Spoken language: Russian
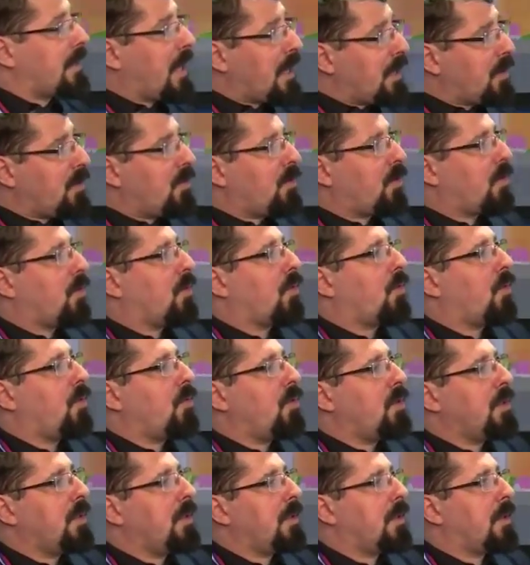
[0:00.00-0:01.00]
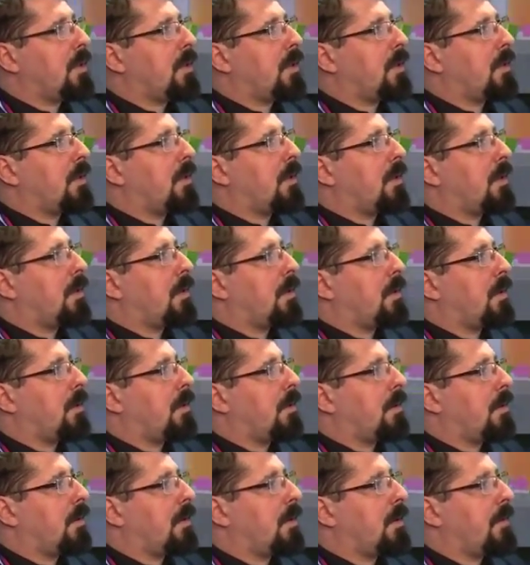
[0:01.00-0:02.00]
Данный урок, он,
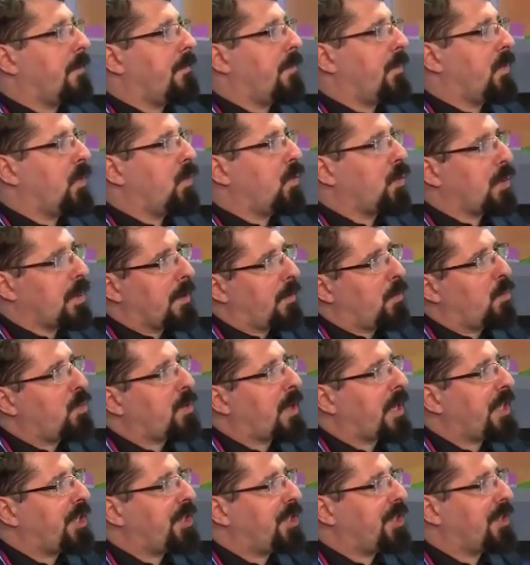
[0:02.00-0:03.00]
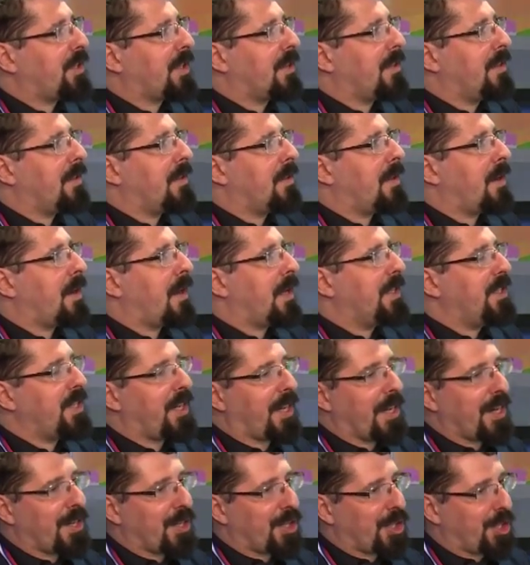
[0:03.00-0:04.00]
э, ну, он рассчитан на
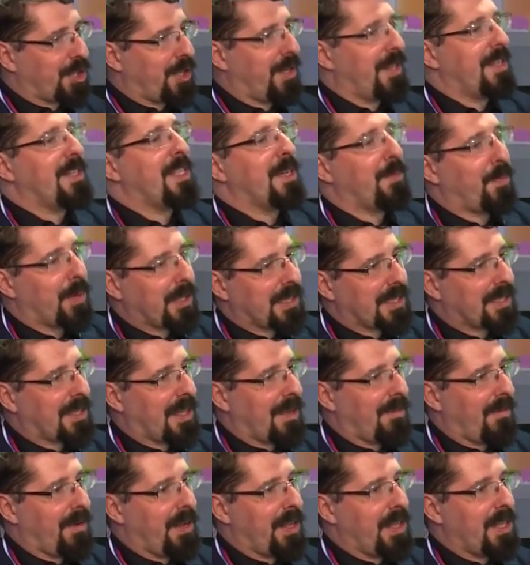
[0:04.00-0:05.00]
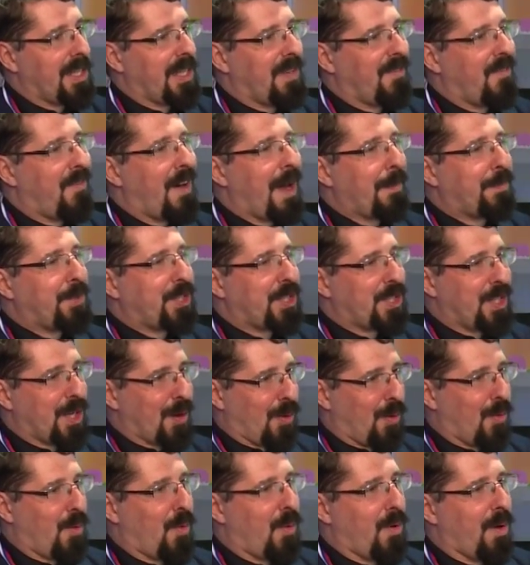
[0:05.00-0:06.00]
некое расширение представлений вообще
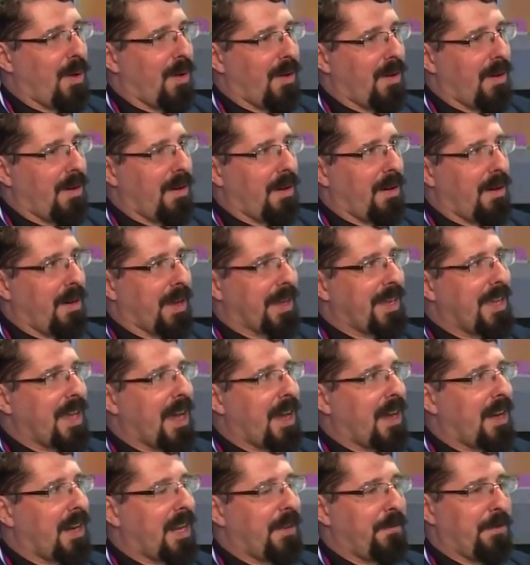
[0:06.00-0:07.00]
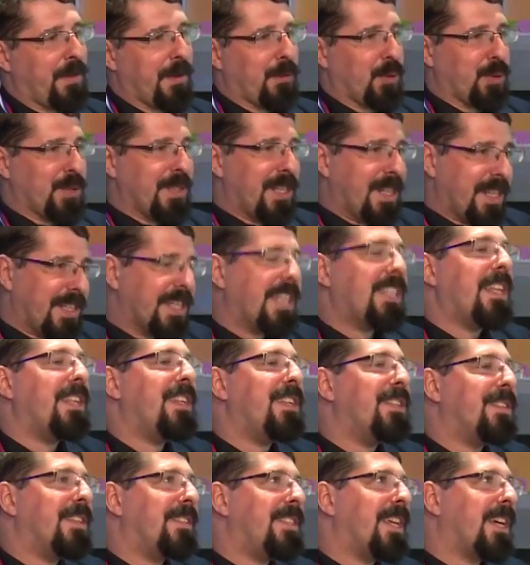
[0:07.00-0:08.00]
о э, географии, вот, на,
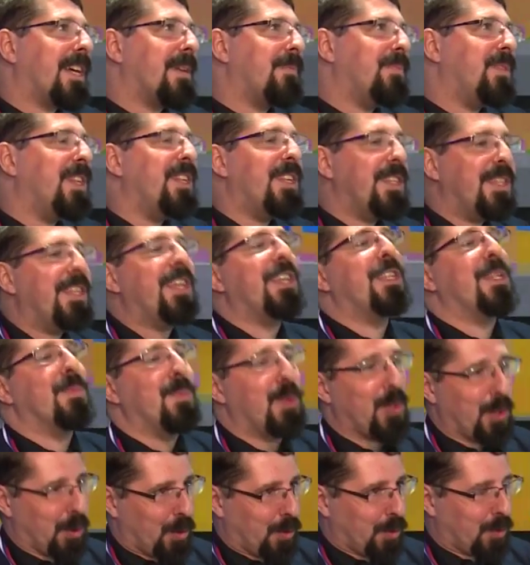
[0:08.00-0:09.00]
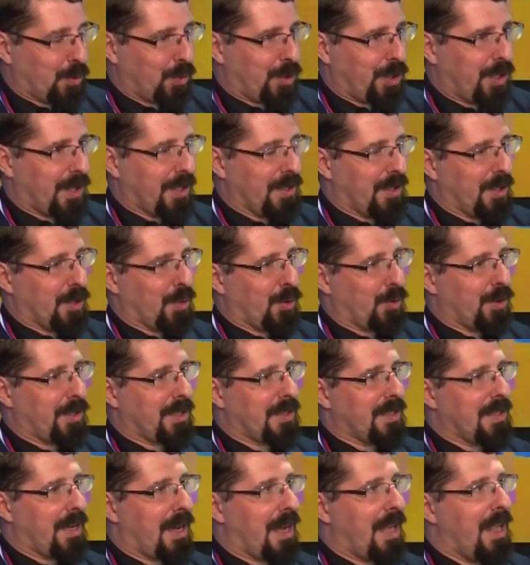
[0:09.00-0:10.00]
неком нелинейном ее изучении, то есть
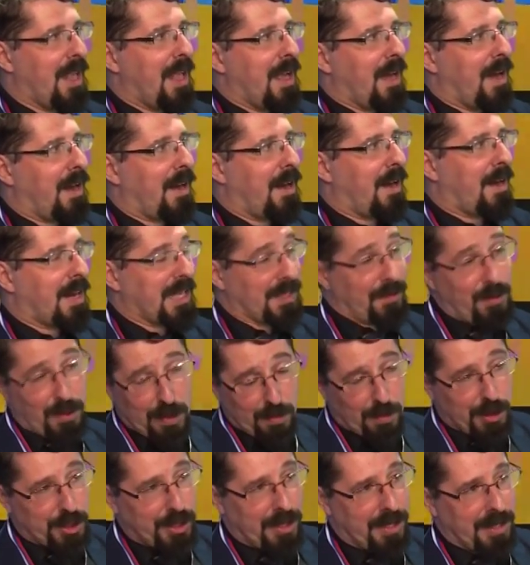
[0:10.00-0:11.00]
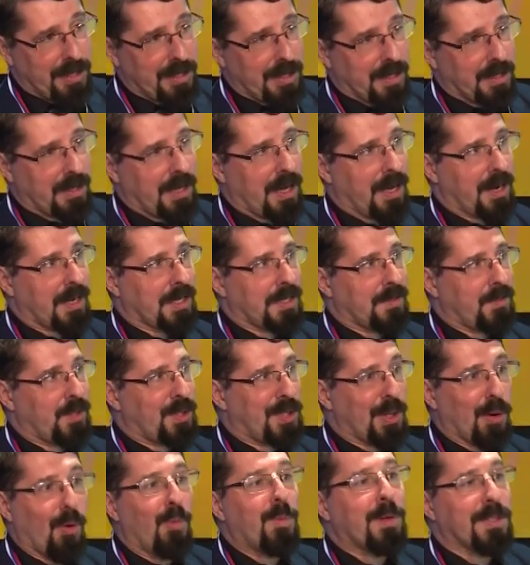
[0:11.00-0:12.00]
на э, развитие мышления, на
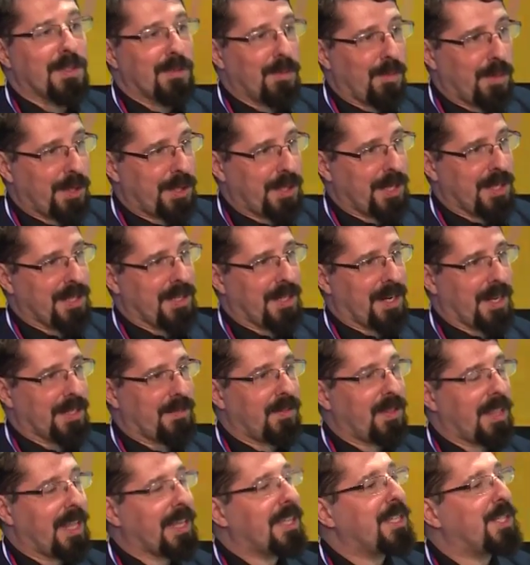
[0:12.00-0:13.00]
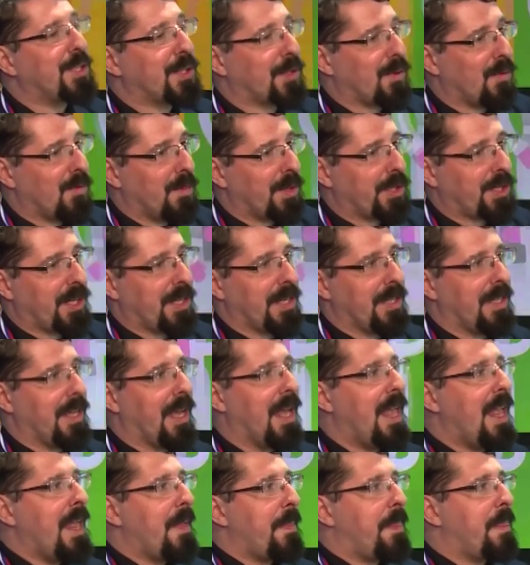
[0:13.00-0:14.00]
развитие образного мышления, на развитие логического мышления,
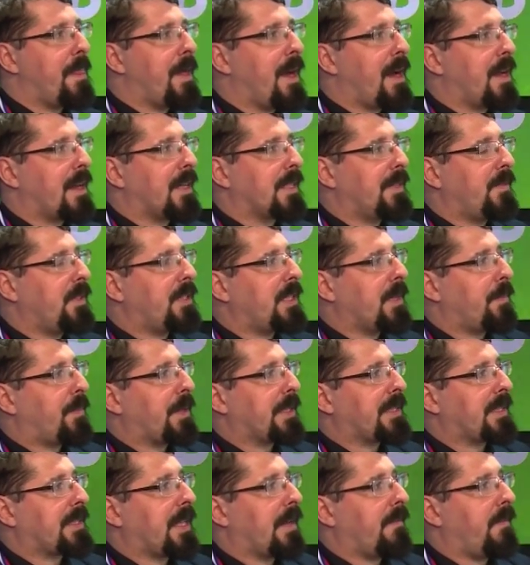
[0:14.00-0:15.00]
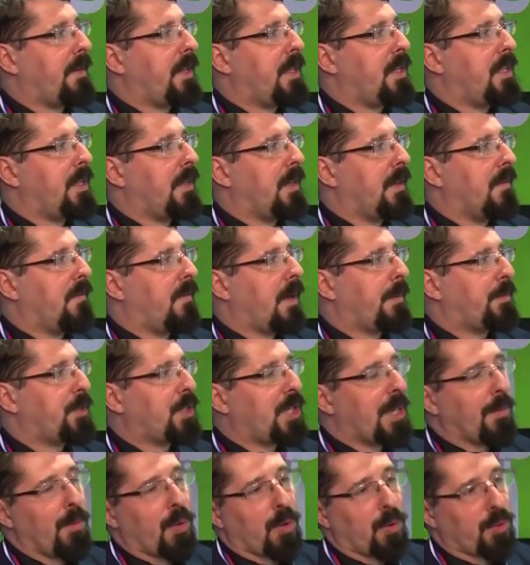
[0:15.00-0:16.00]
на развитие представлений
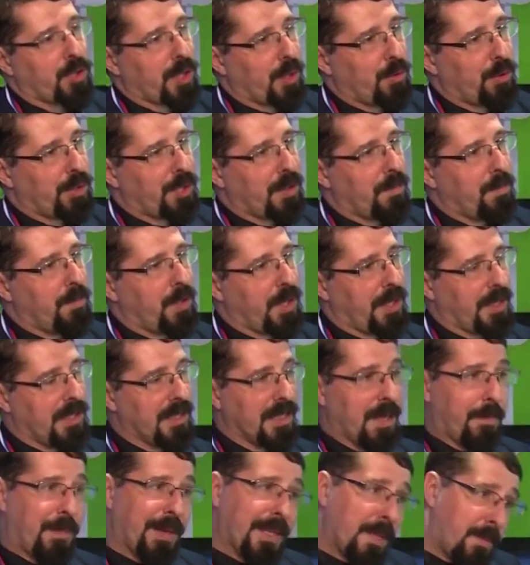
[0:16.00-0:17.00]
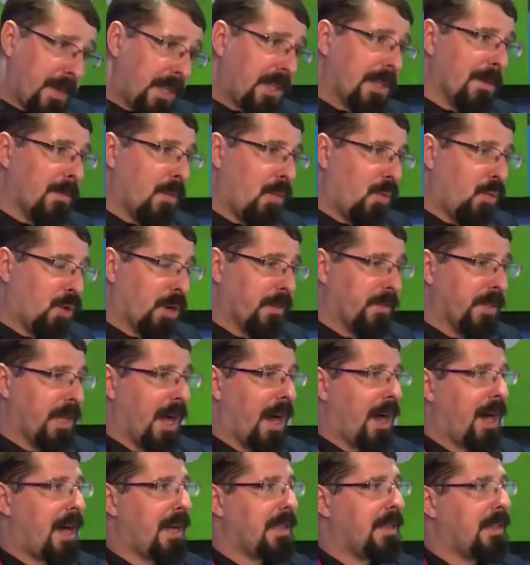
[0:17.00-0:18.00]
вообще об окружающем мире не на предметном уровне,
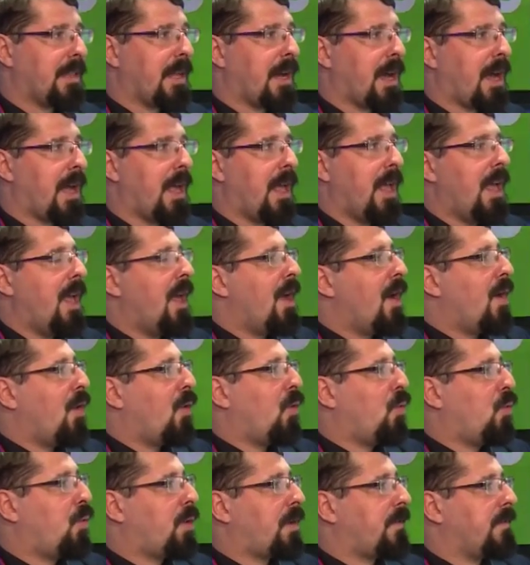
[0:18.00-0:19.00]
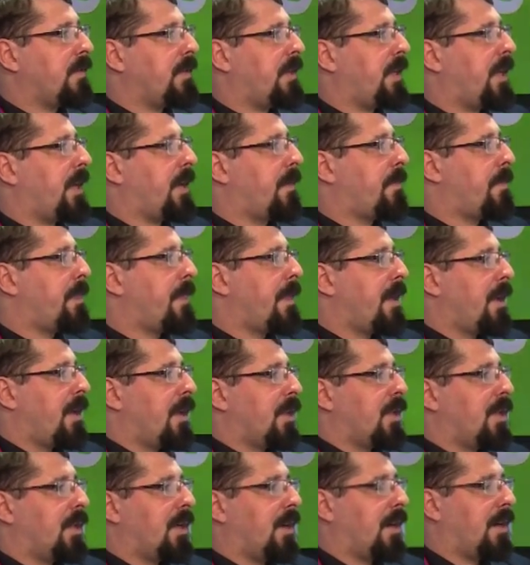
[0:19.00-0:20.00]
а на уровне,
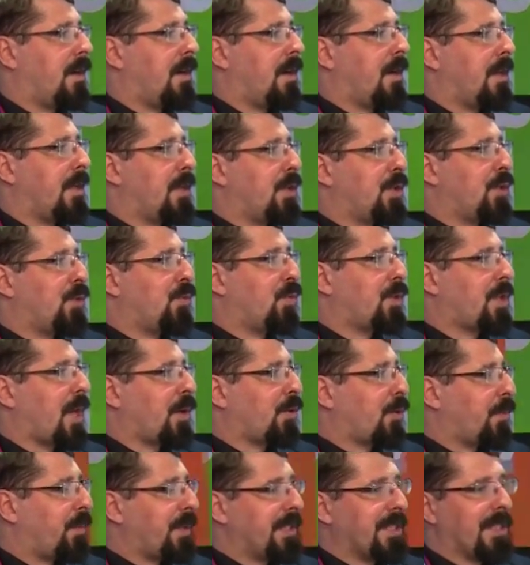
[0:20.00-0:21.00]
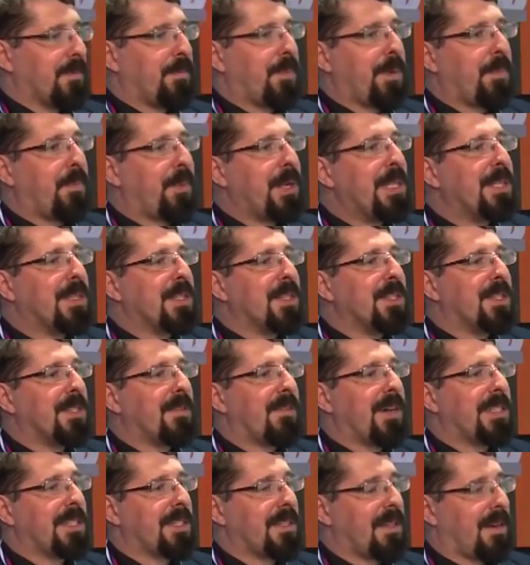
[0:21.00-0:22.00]
э, ну, как принято
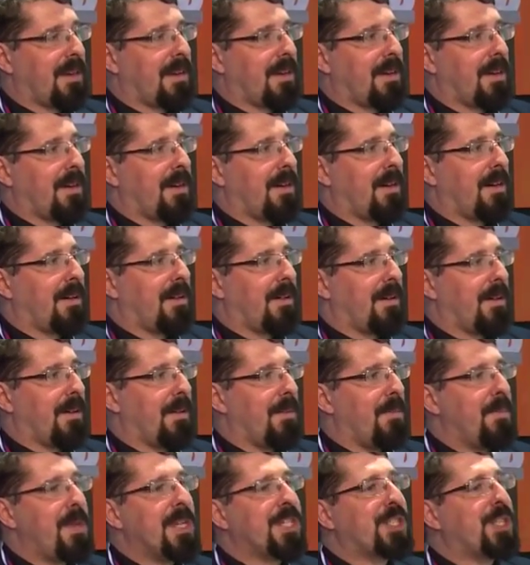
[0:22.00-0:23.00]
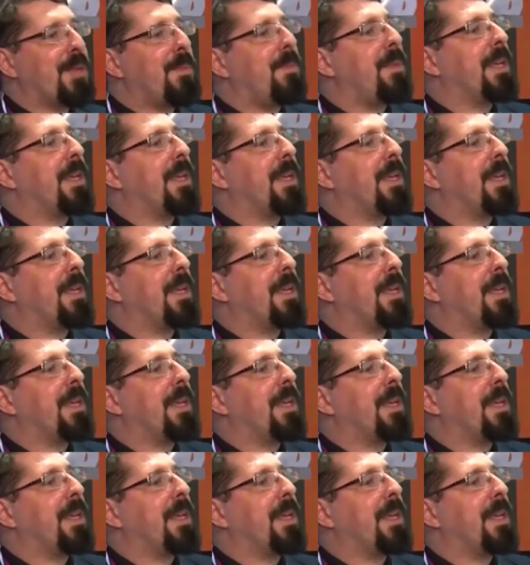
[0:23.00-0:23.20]
называть, э, меж- и